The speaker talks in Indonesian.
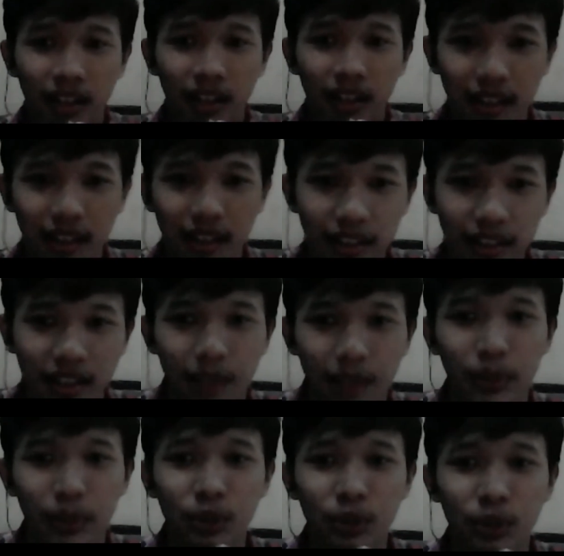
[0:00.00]
dan
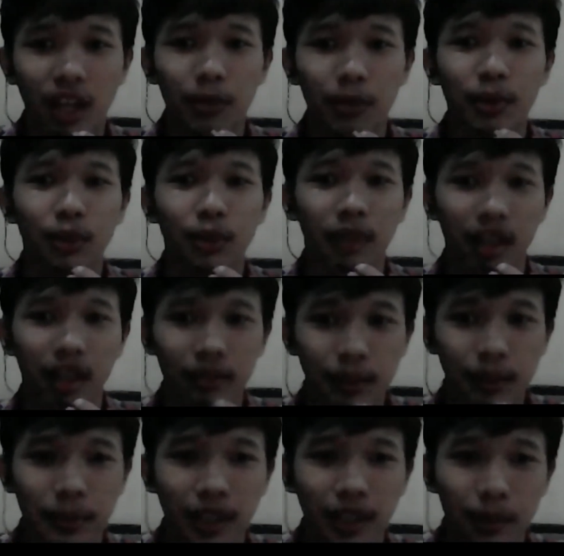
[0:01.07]
kami juga mohon maaf
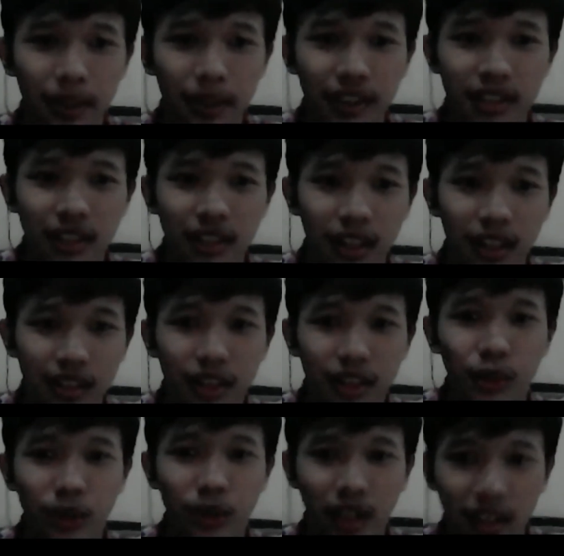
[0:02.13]
apabila banyak sekali
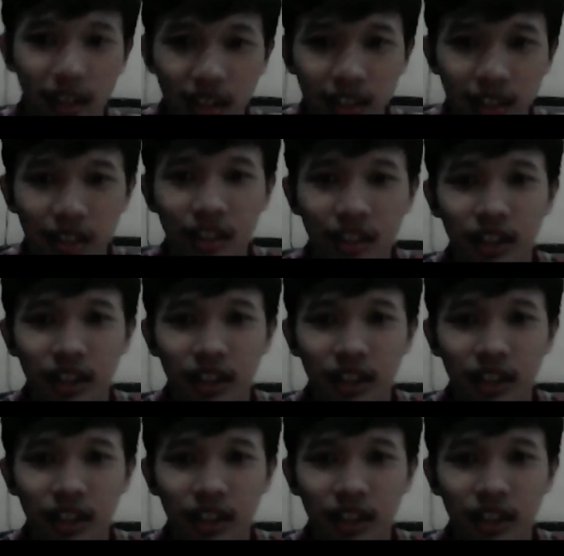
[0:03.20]
kekurangan,